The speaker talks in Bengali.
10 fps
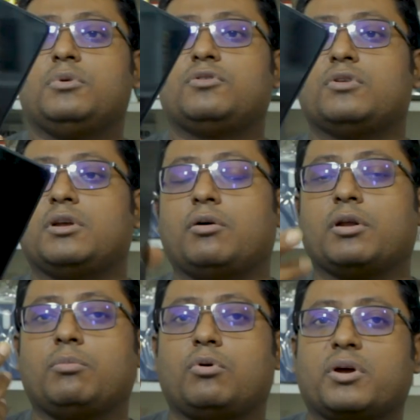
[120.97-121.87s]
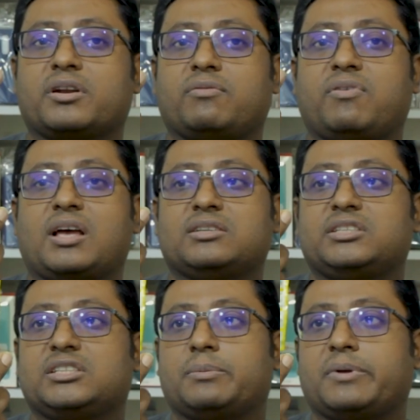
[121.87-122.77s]
পিছনে অনেক বড় একটা ফ্লাশ
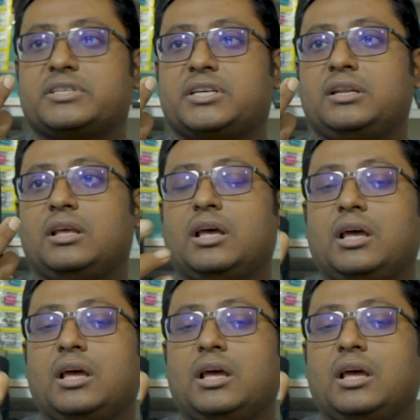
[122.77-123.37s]
দেখতে পাচ্ছেন